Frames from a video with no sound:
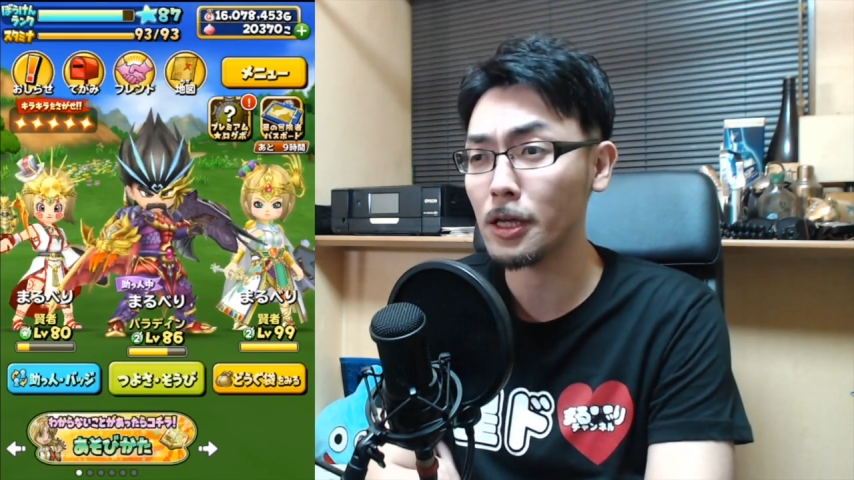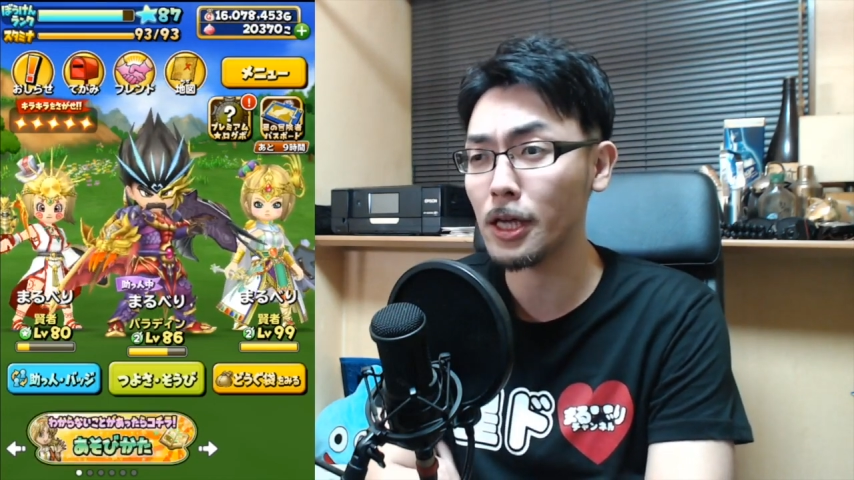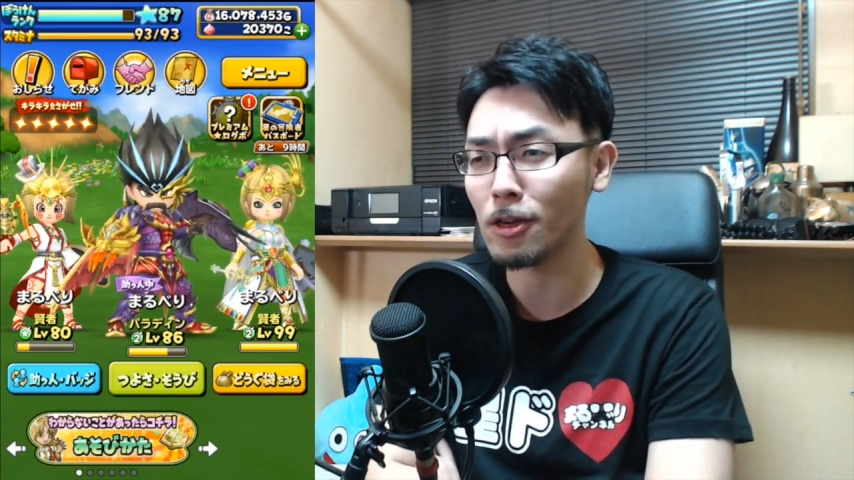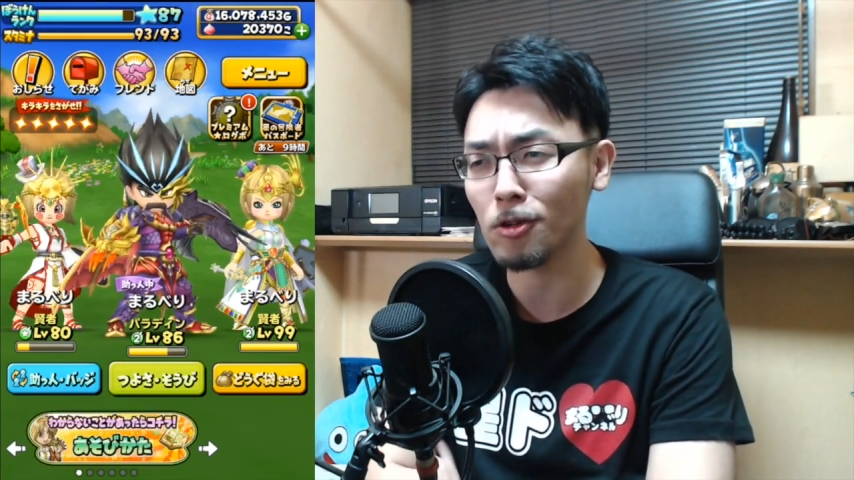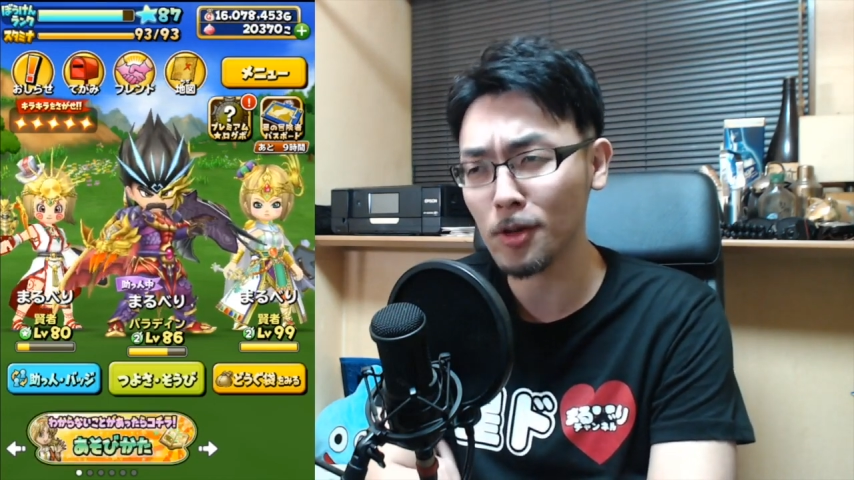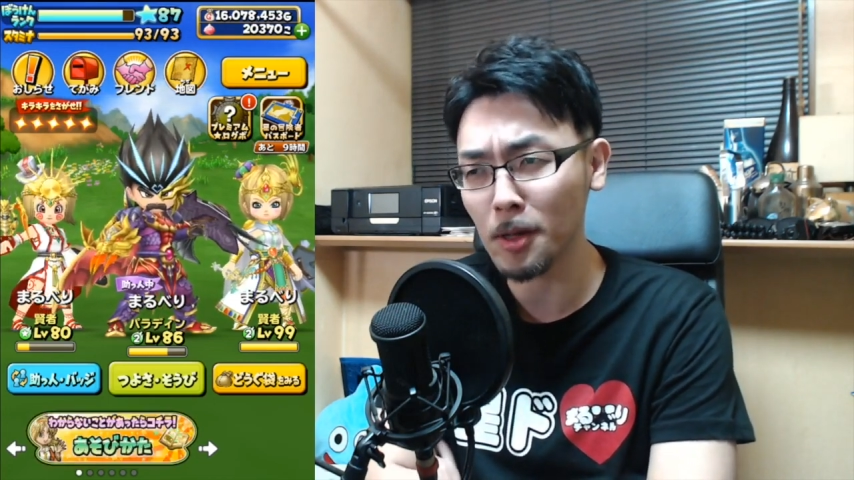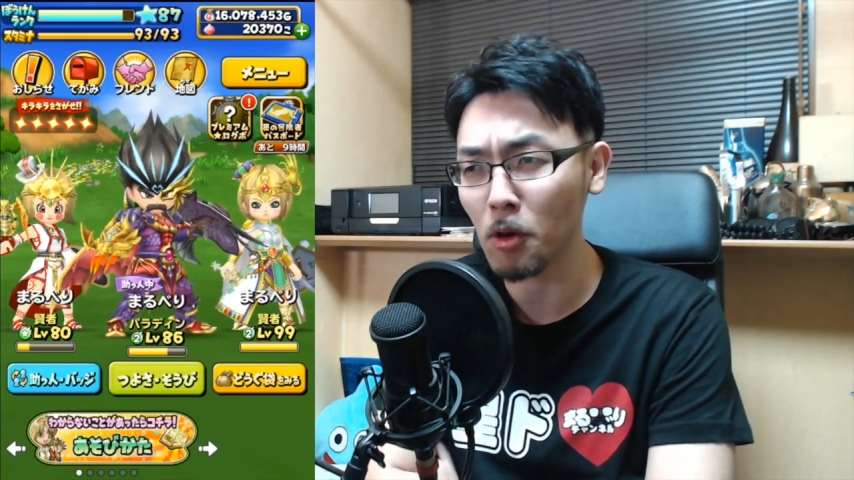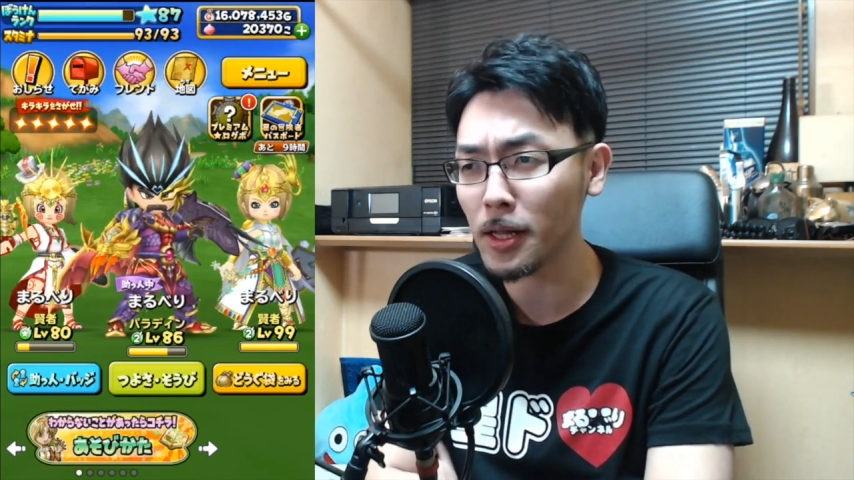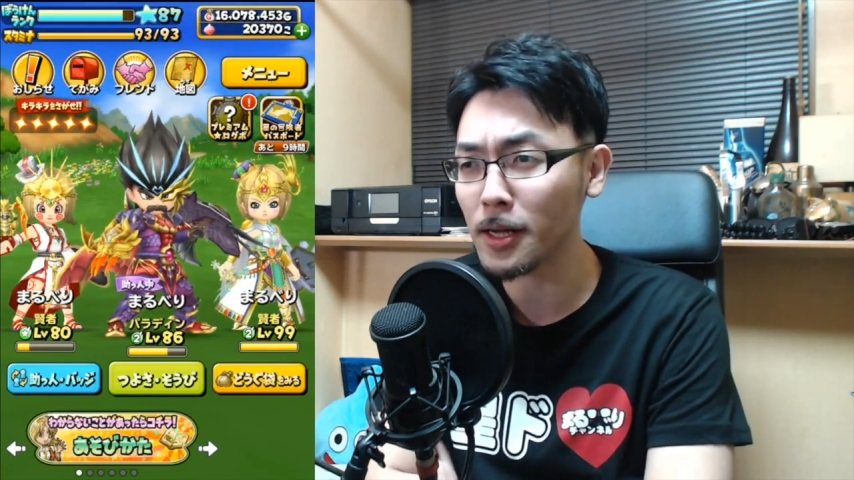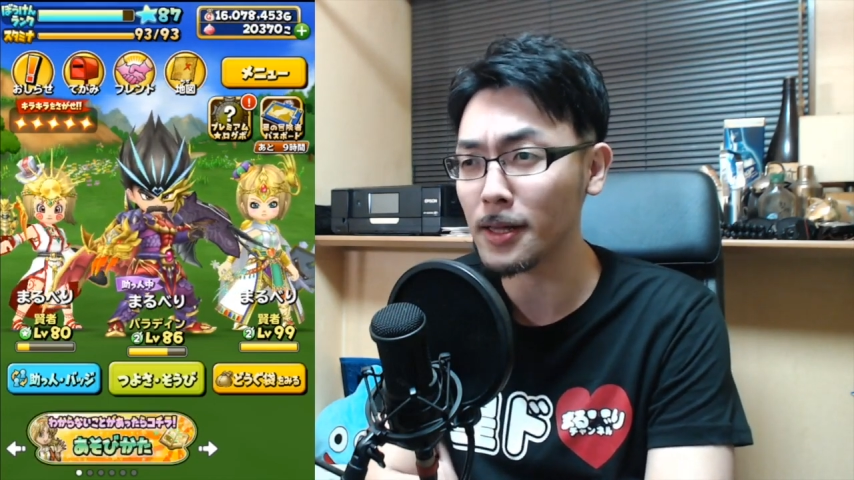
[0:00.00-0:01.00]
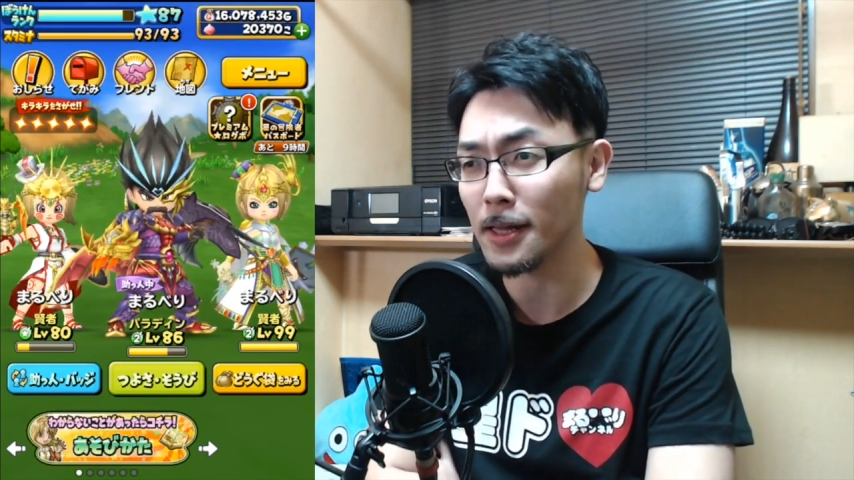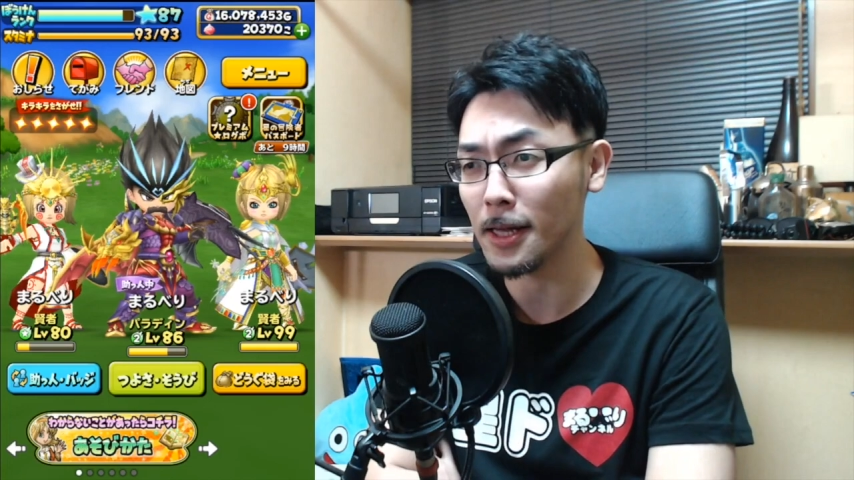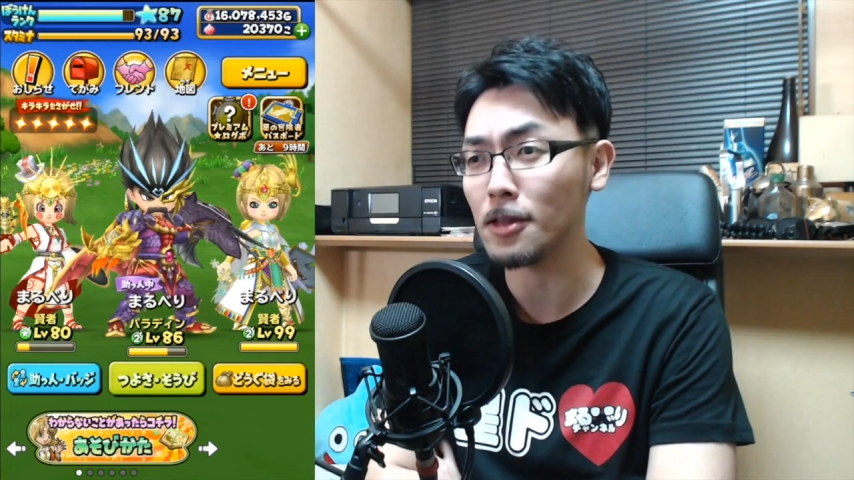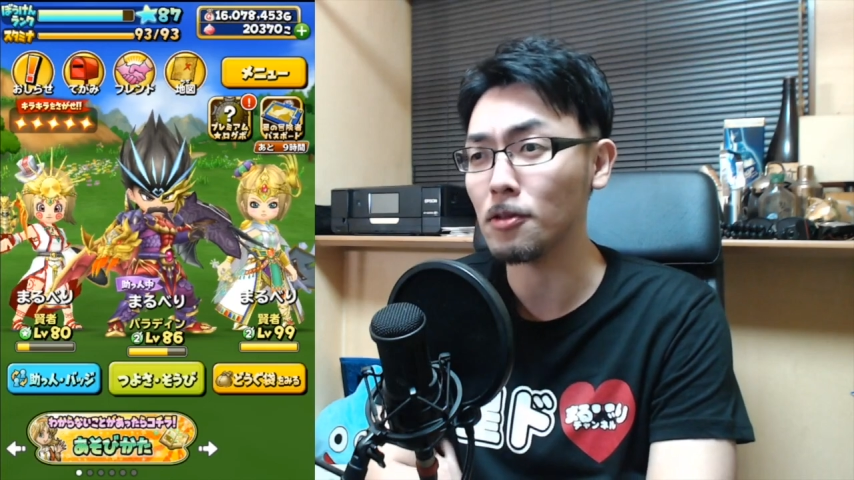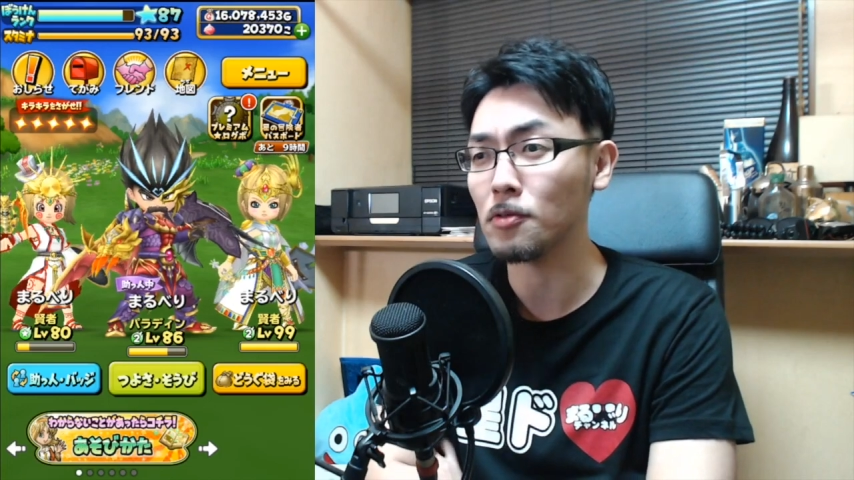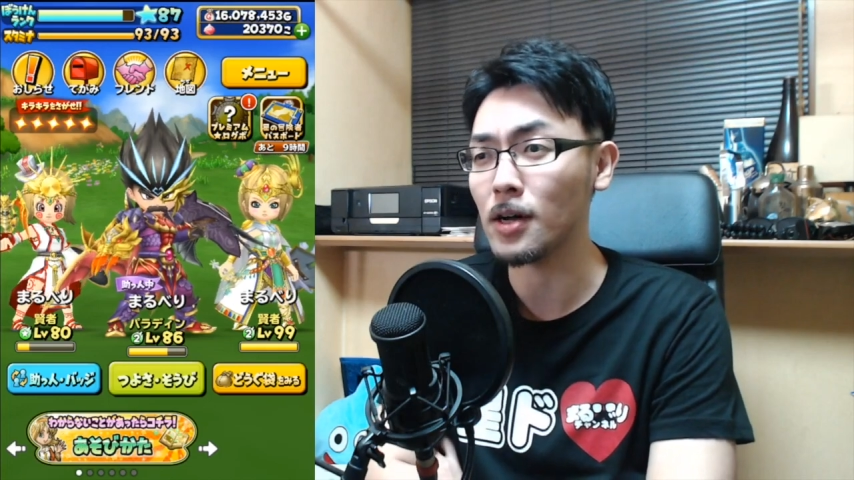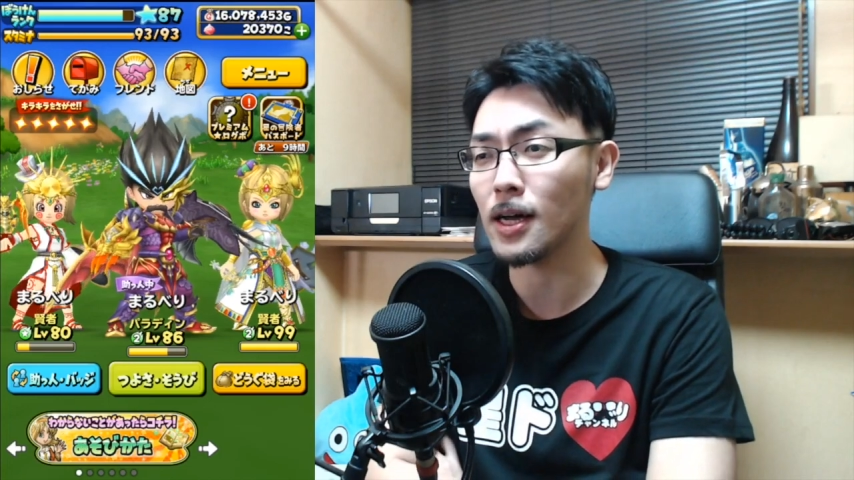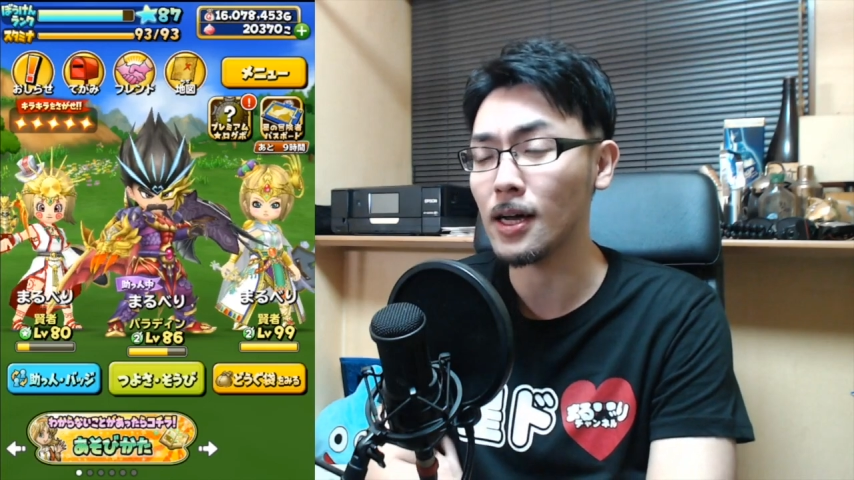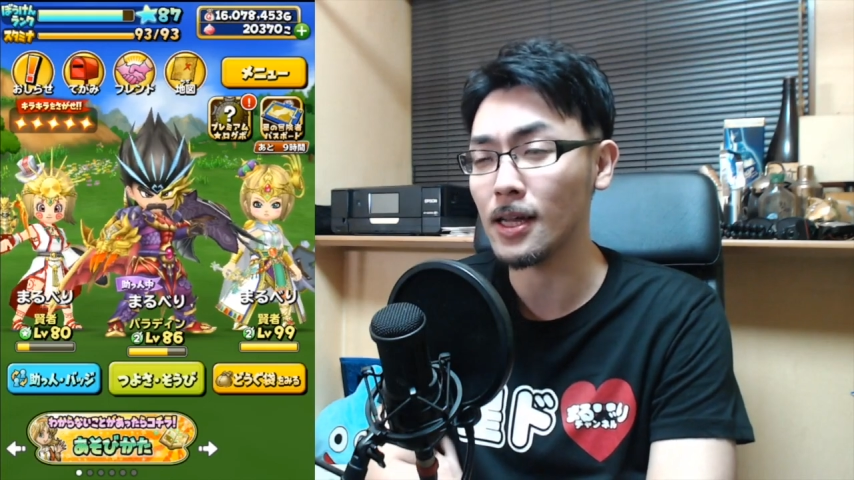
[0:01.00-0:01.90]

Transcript: 言及してもらいたかったなっていうのが